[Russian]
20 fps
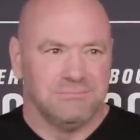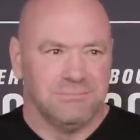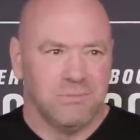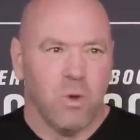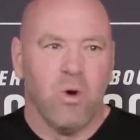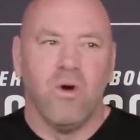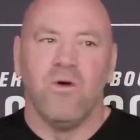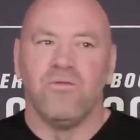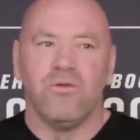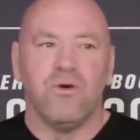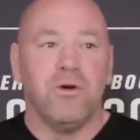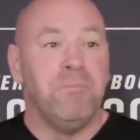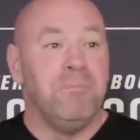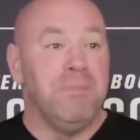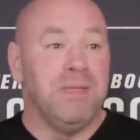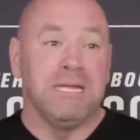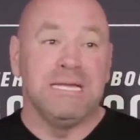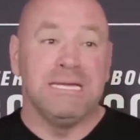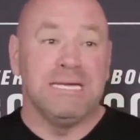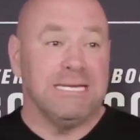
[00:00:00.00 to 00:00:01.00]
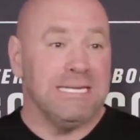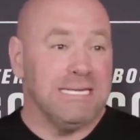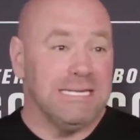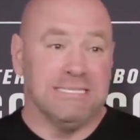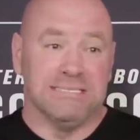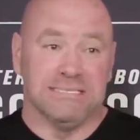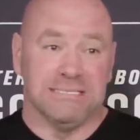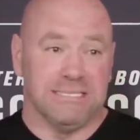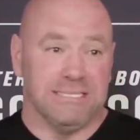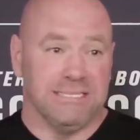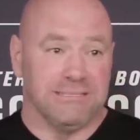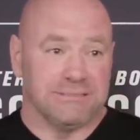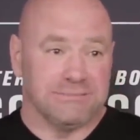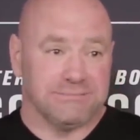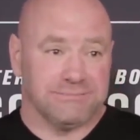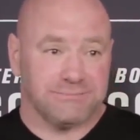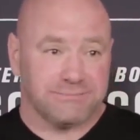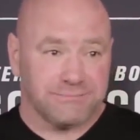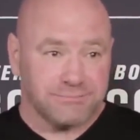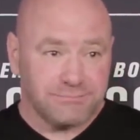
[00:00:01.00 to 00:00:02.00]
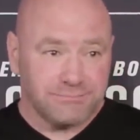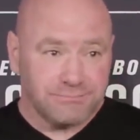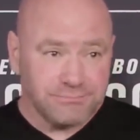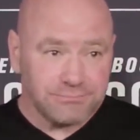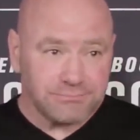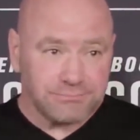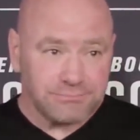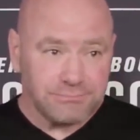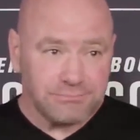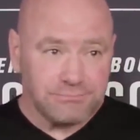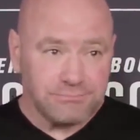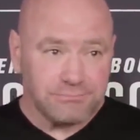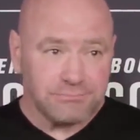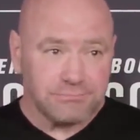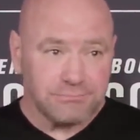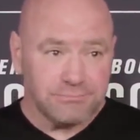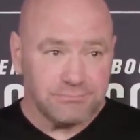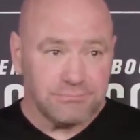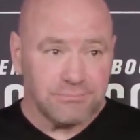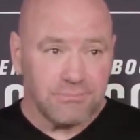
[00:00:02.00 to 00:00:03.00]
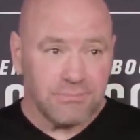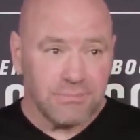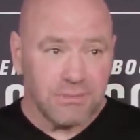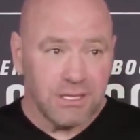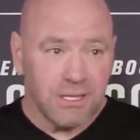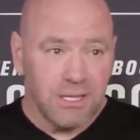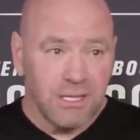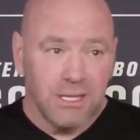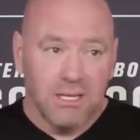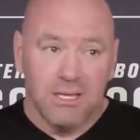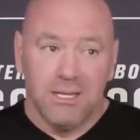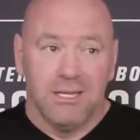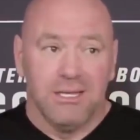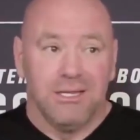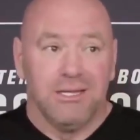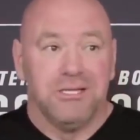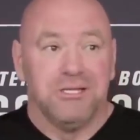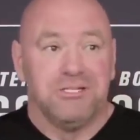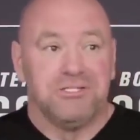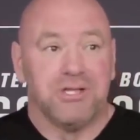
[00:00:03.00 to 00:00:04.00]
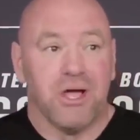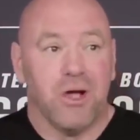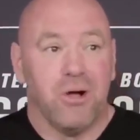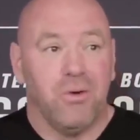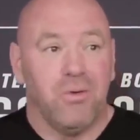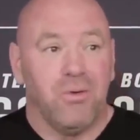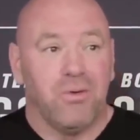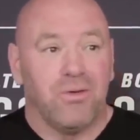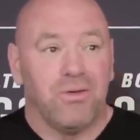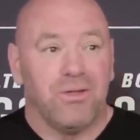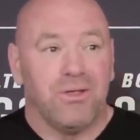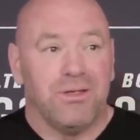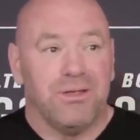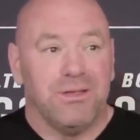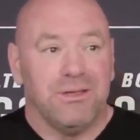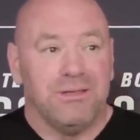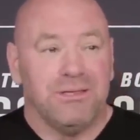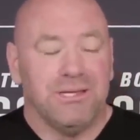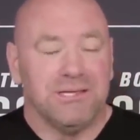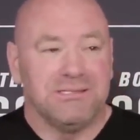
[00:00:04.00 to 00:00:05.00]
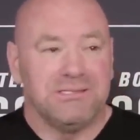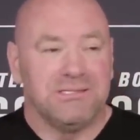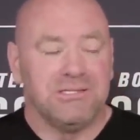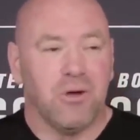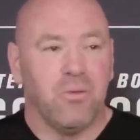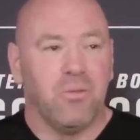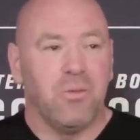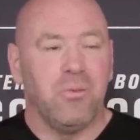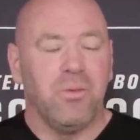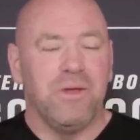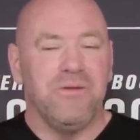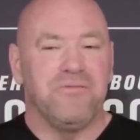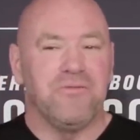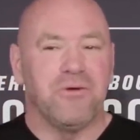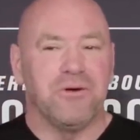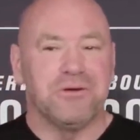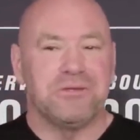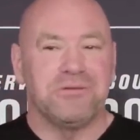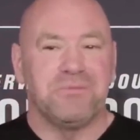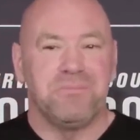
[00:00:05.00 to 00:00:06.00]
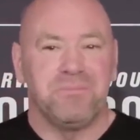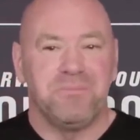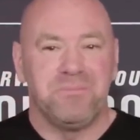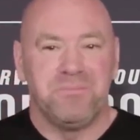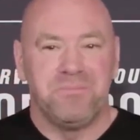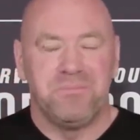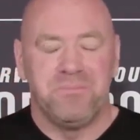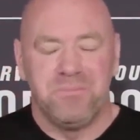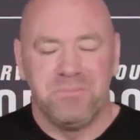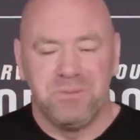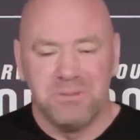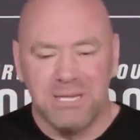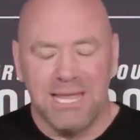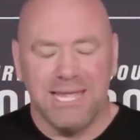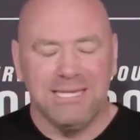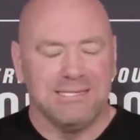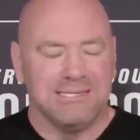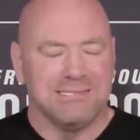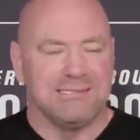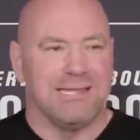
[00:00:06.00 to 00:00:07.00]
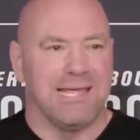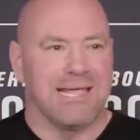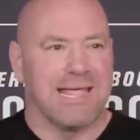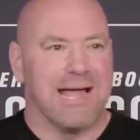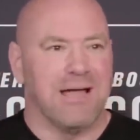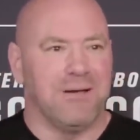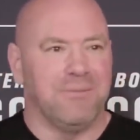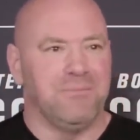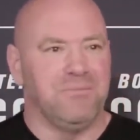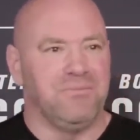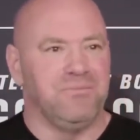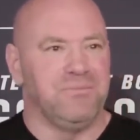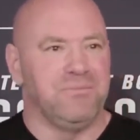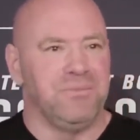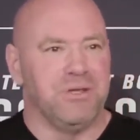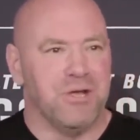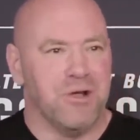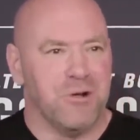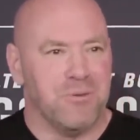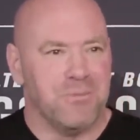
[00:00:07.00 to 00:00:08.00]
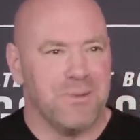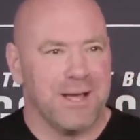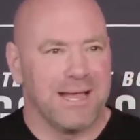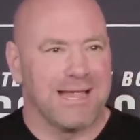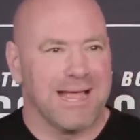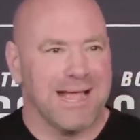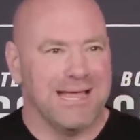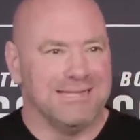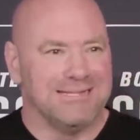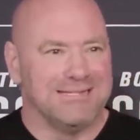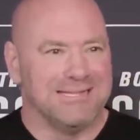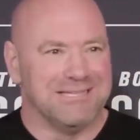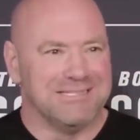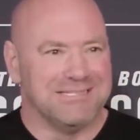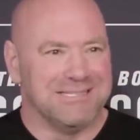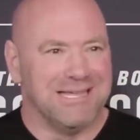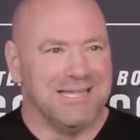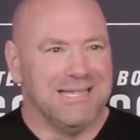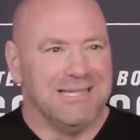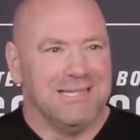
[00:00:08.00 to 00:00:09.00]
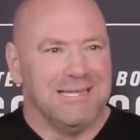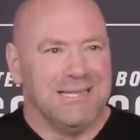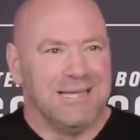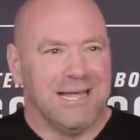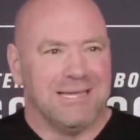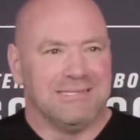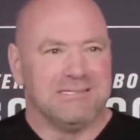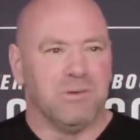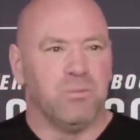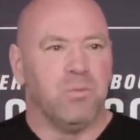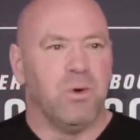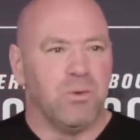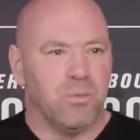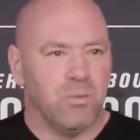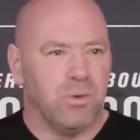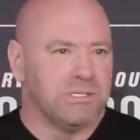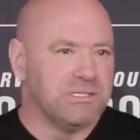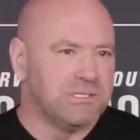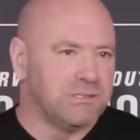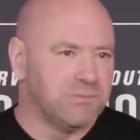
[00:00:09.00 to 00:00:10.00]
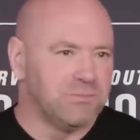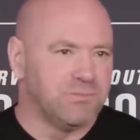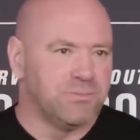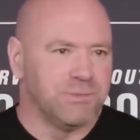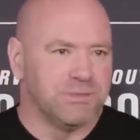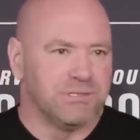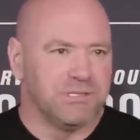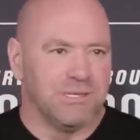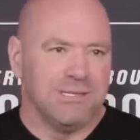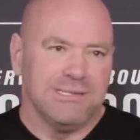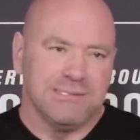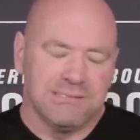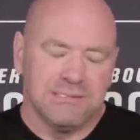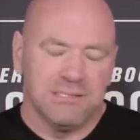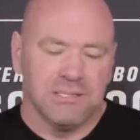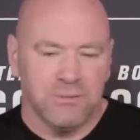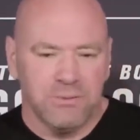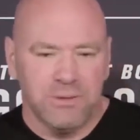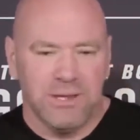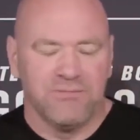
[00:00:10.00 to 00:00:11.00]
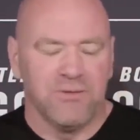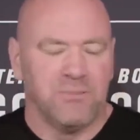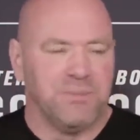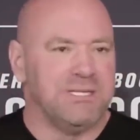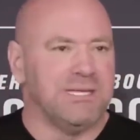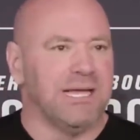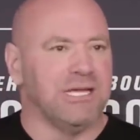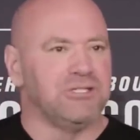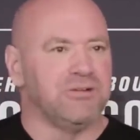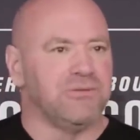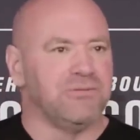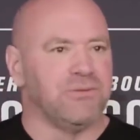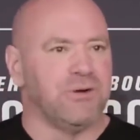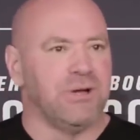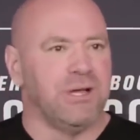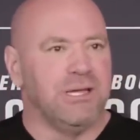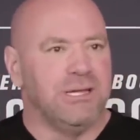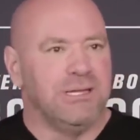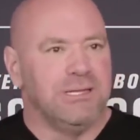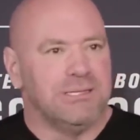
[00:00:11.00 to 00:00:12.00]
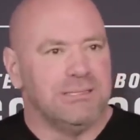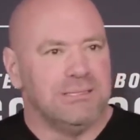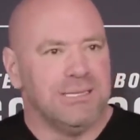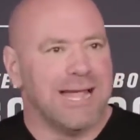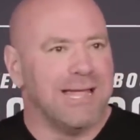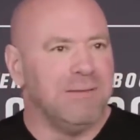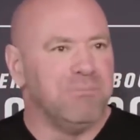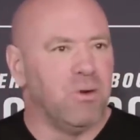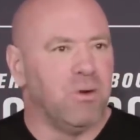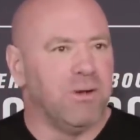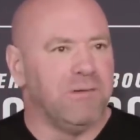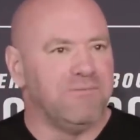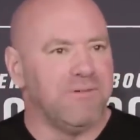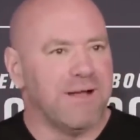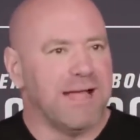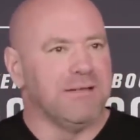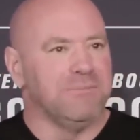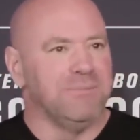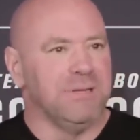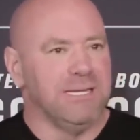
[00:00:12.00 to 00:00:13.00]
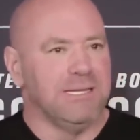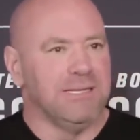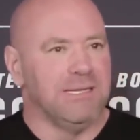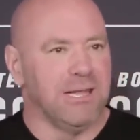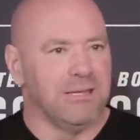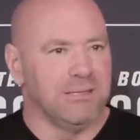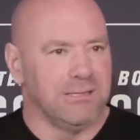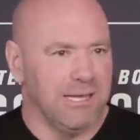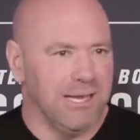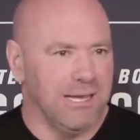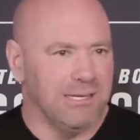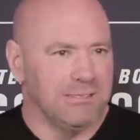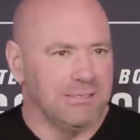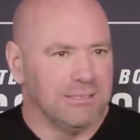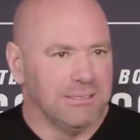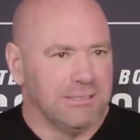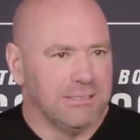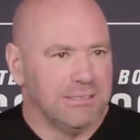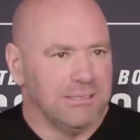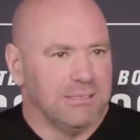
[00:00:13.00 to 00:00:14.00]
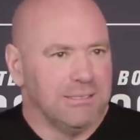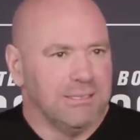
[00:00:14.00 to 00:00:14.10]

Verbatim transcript: Больше миллиона pay per А билеты еще есть? Смотри. Во-первых, я скажу. Сначала мы с парнями думали, что этот ивент соберет, наверное, 9,5 миллионов долларов.